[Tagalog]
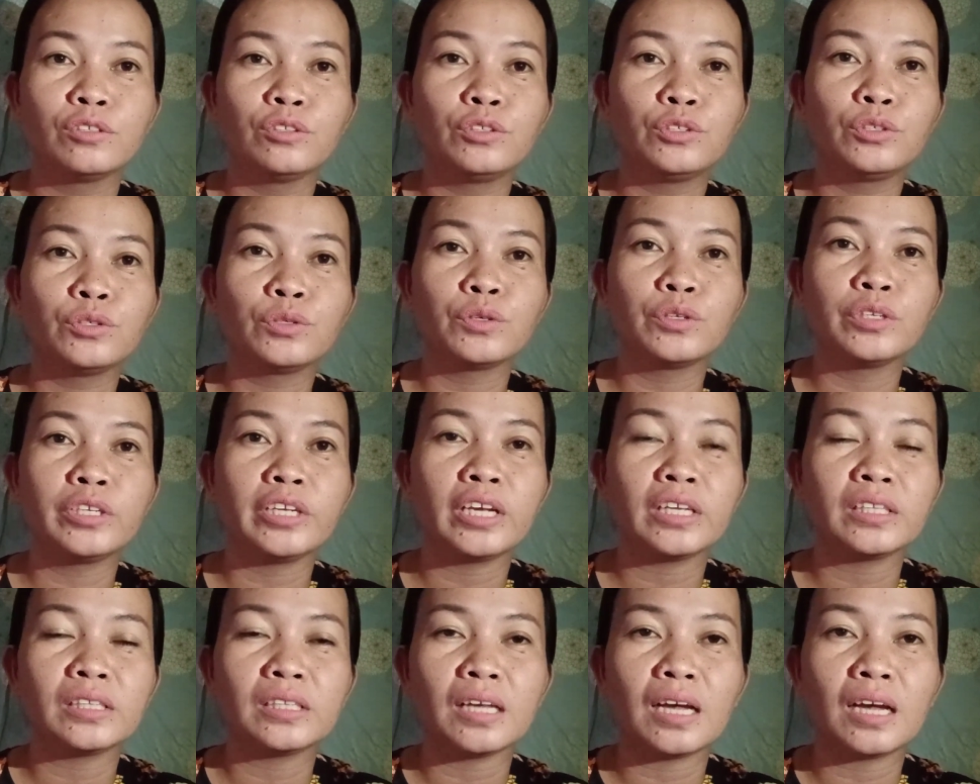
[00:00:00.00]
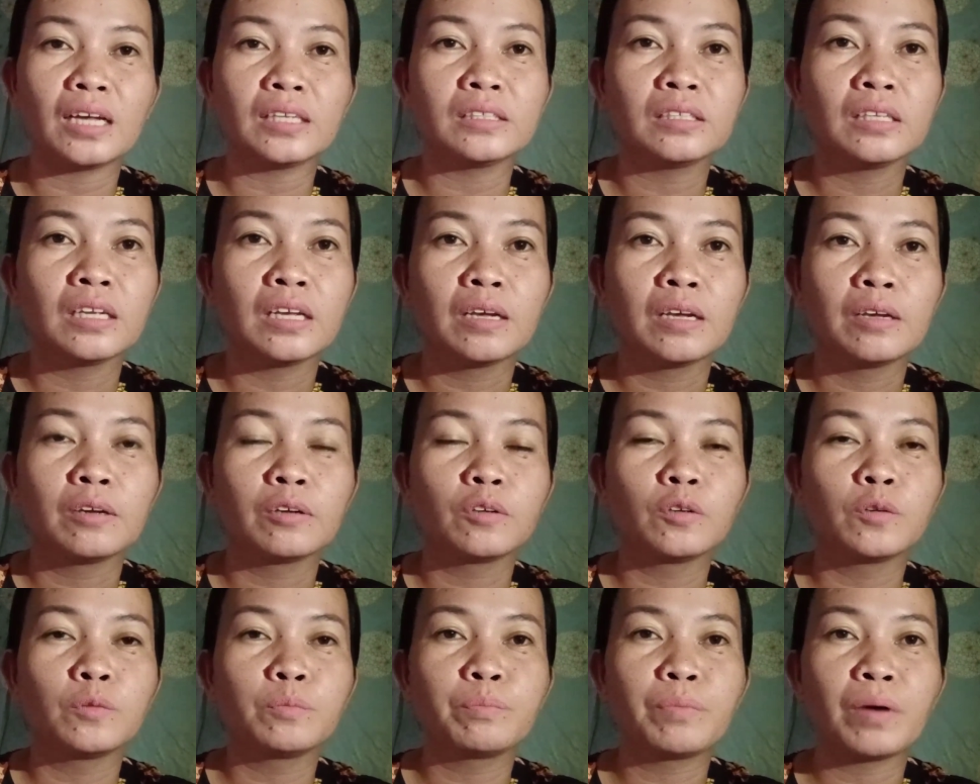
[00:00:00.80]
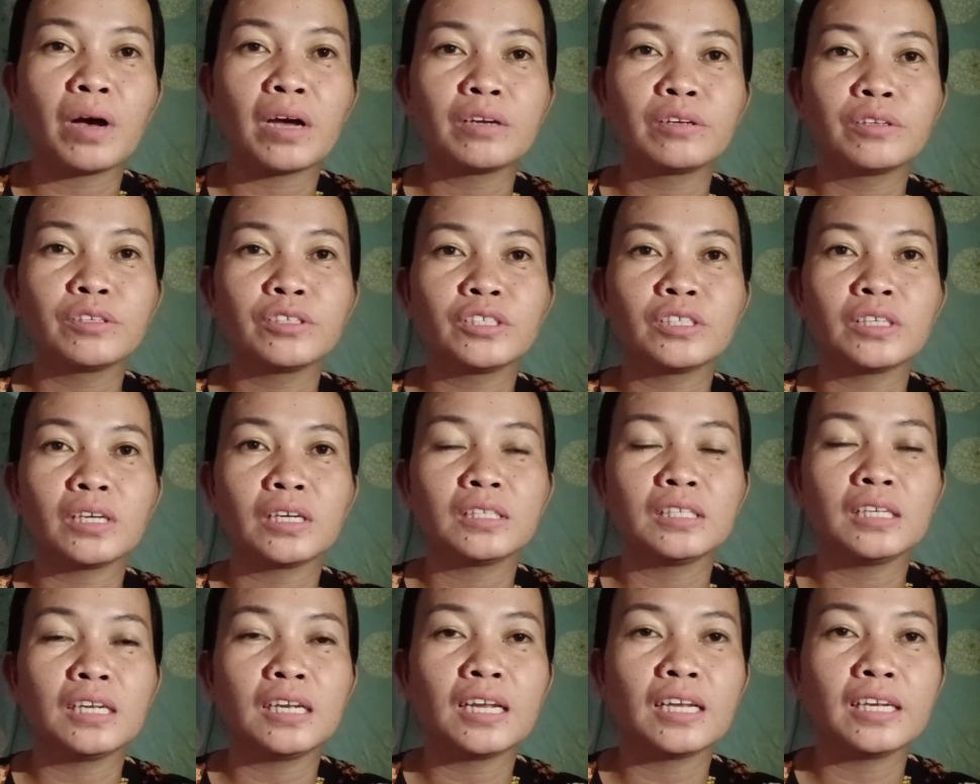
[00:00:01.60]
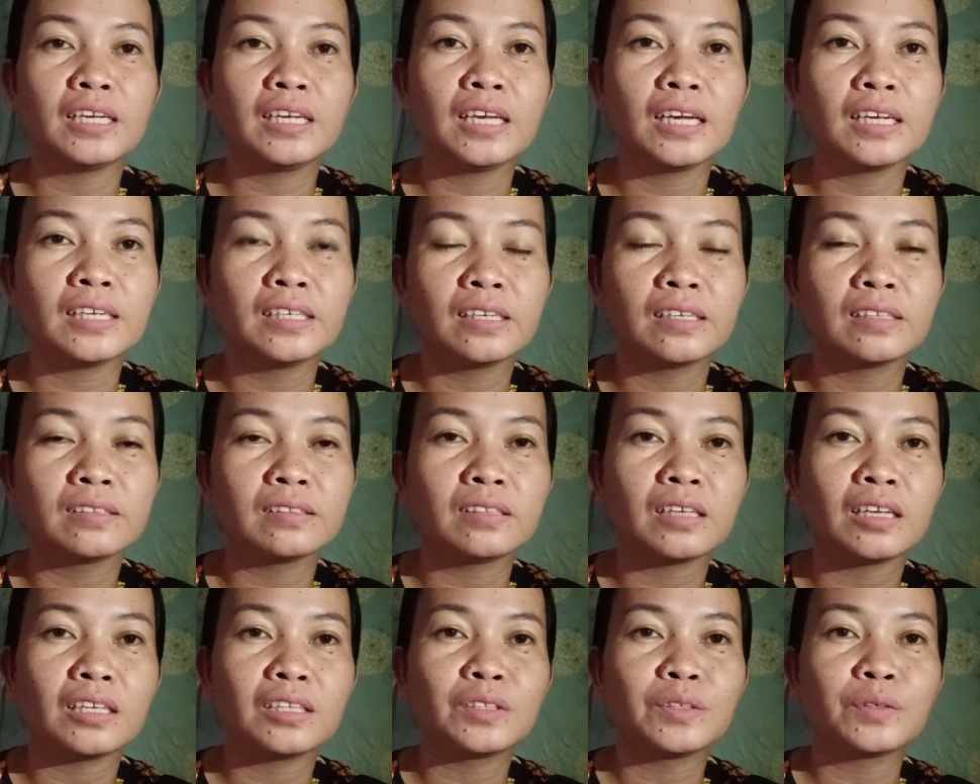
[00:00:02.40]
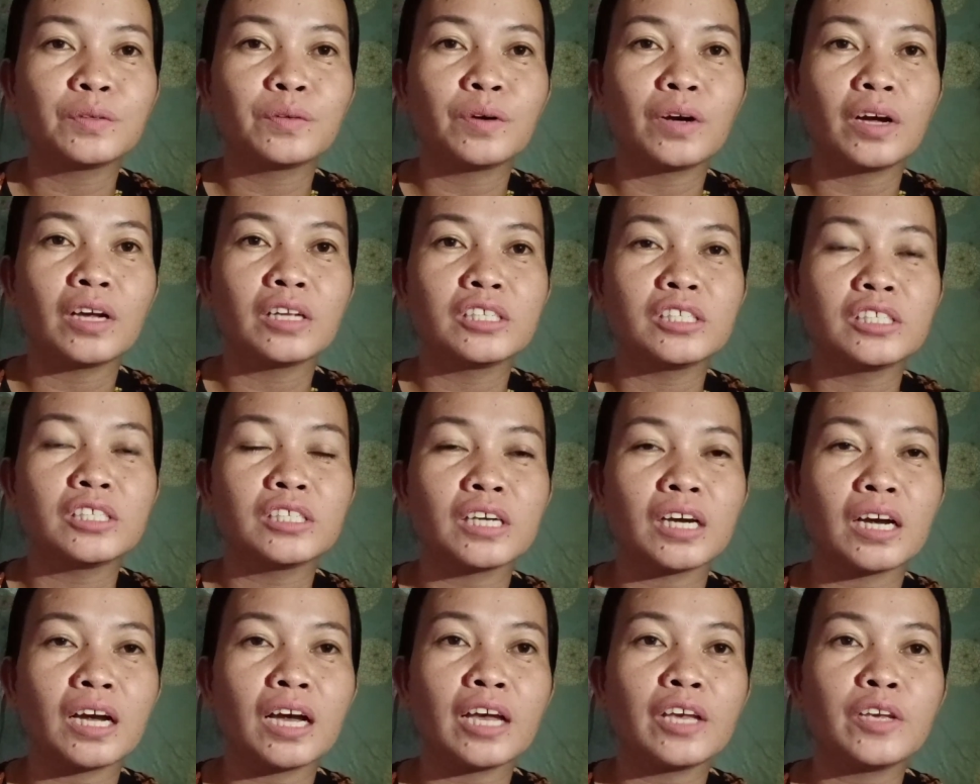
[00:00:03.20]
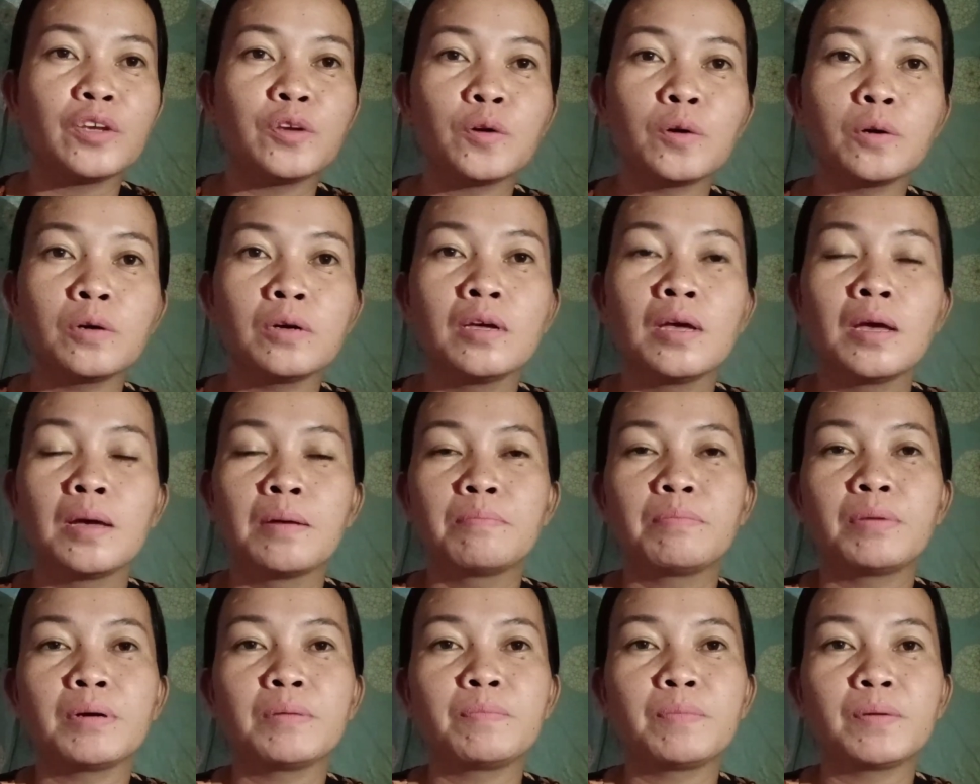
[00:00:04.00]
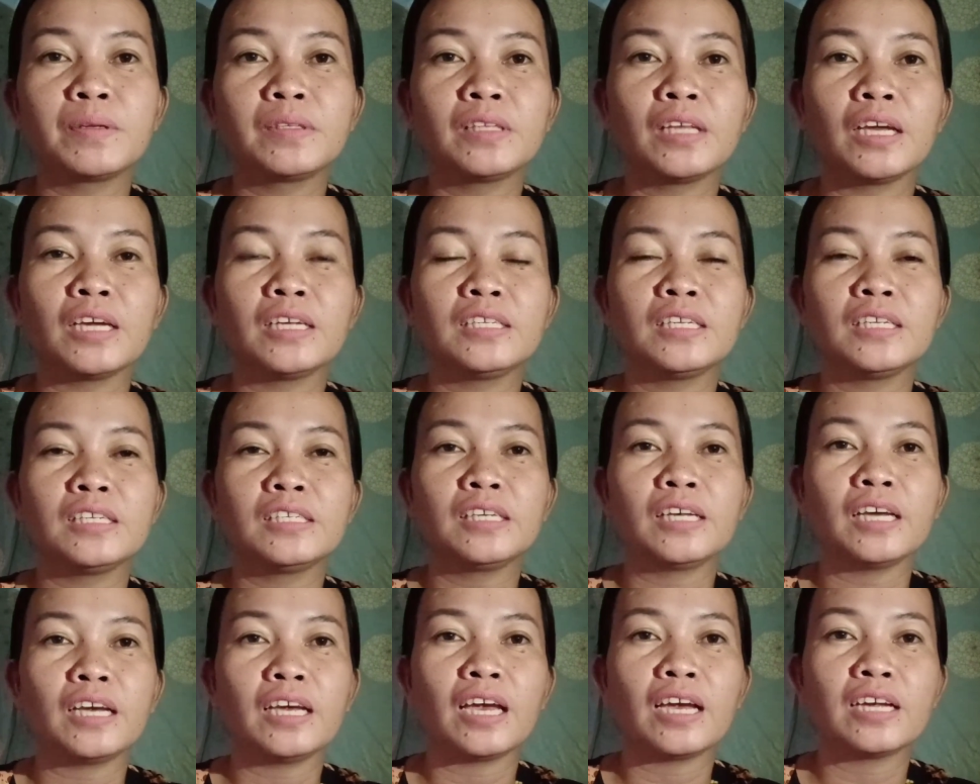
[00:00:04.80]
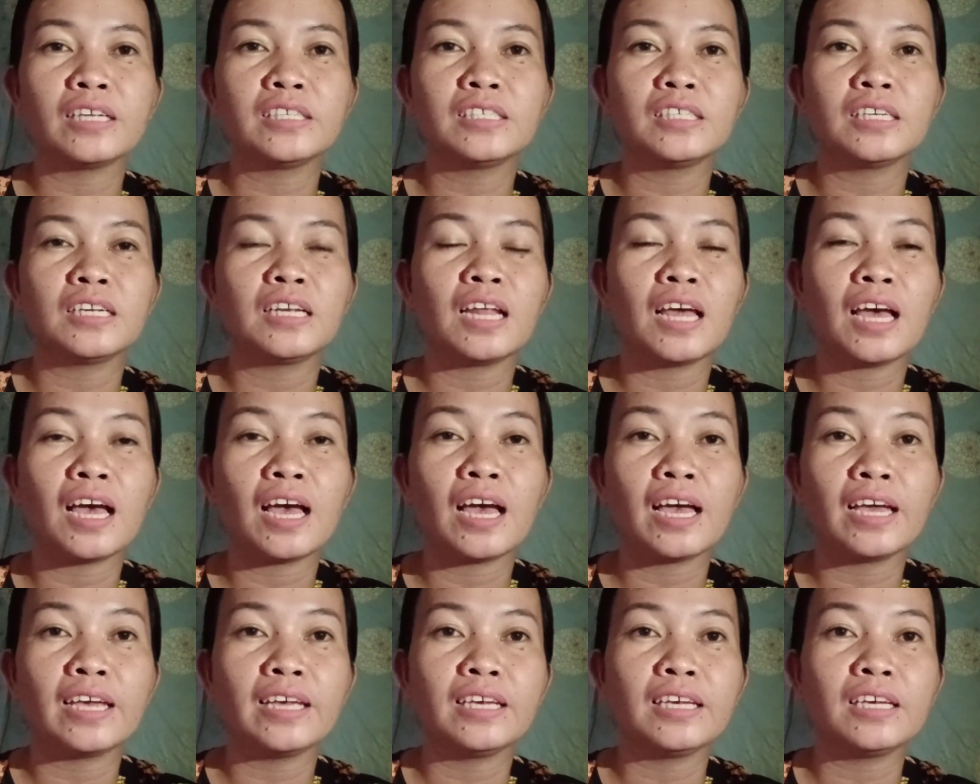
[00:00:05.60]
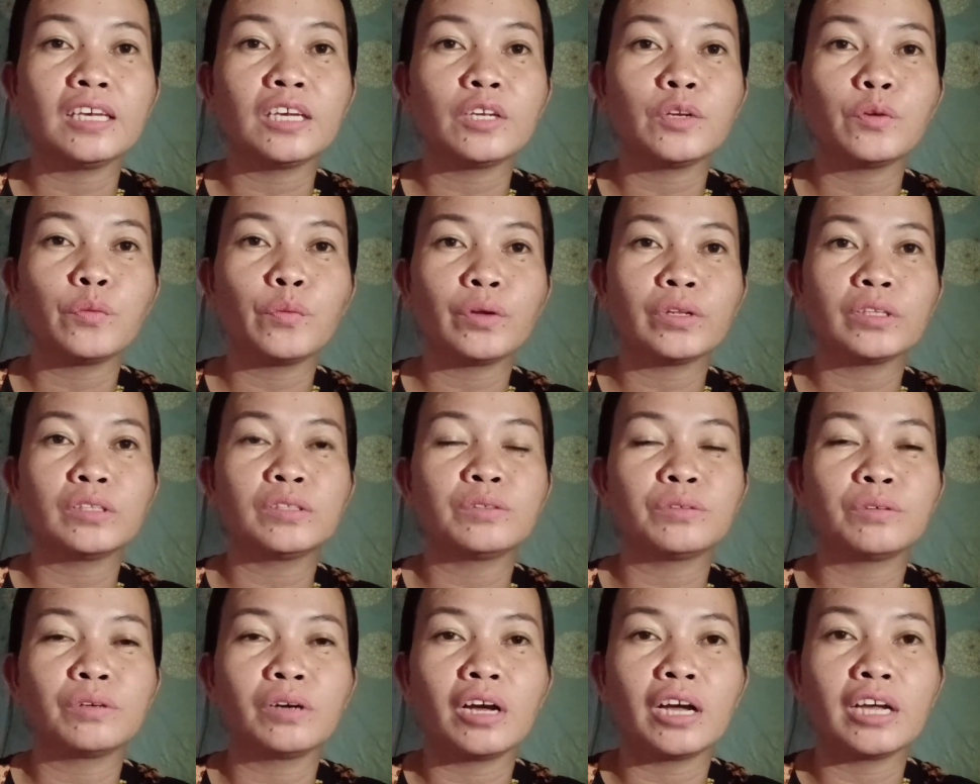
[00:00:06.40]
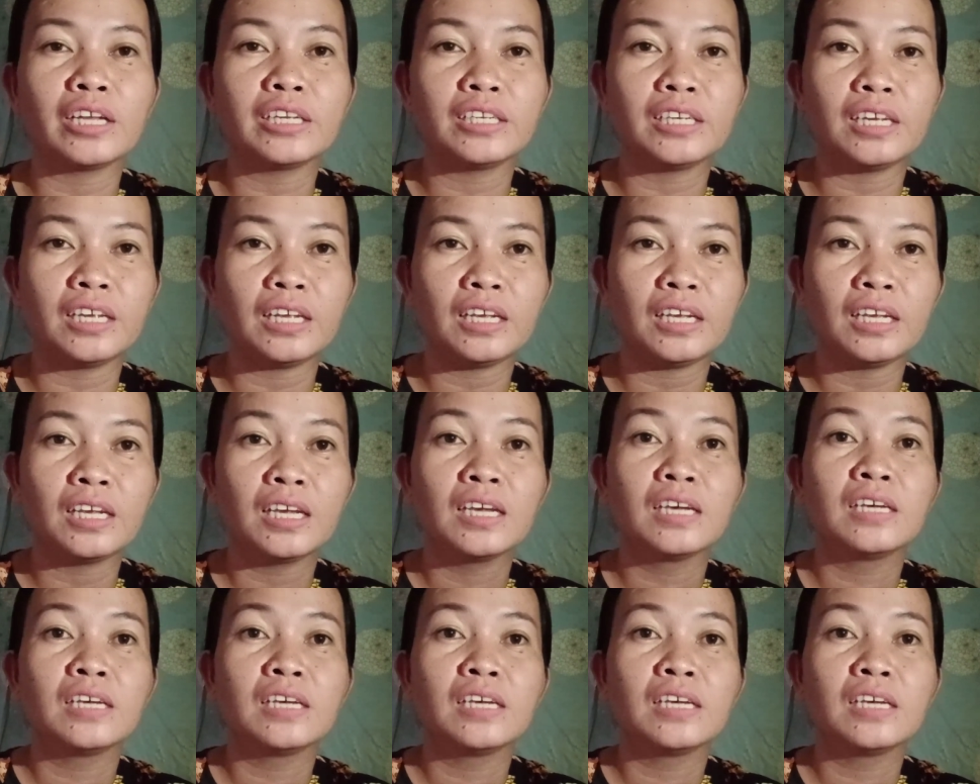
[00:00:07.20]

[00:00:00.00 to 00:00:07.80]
Juliet at kung paano siya nilagyan ng tato at saka yung pagpatay din kay Angela ay ikinuwento nga ni